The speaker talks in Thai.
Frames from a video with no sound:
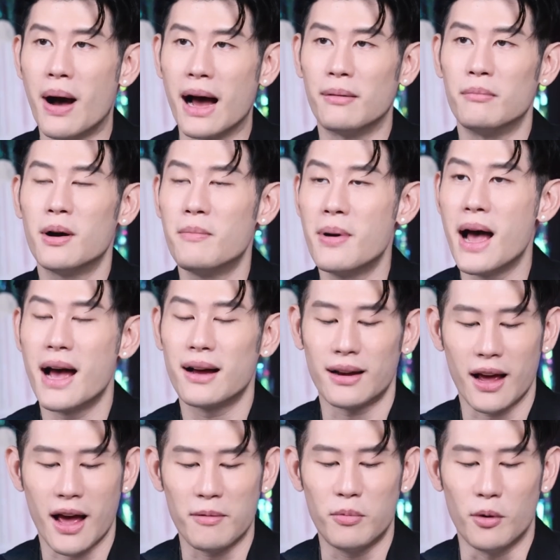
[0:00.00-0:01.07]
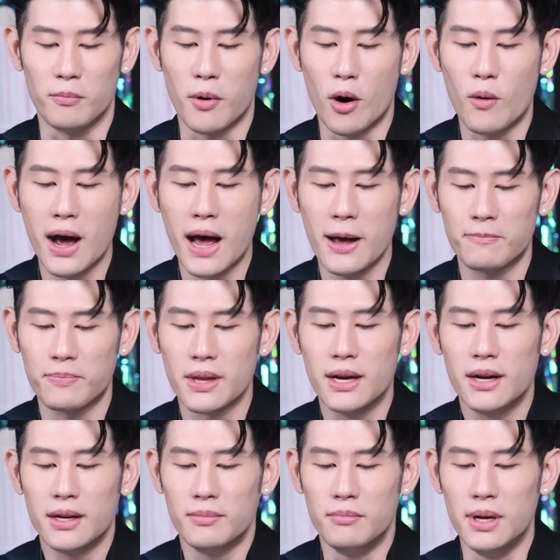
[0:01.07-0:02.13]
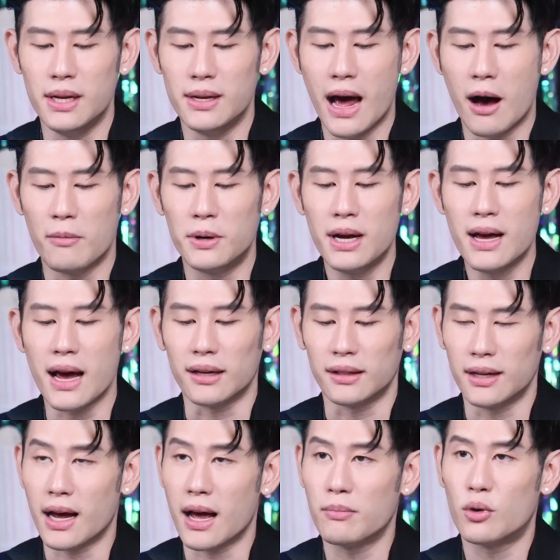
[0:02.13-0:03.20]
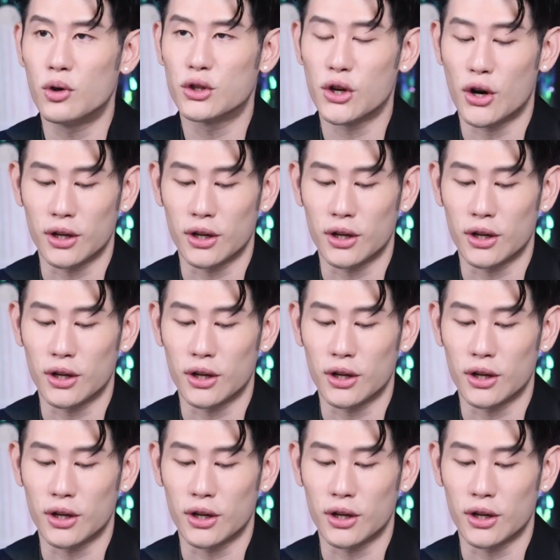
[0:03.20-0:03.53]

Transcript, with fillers: ปังมากๆนะครับผมเพราะว่ามีดาวพฤหัสนะครับโคจ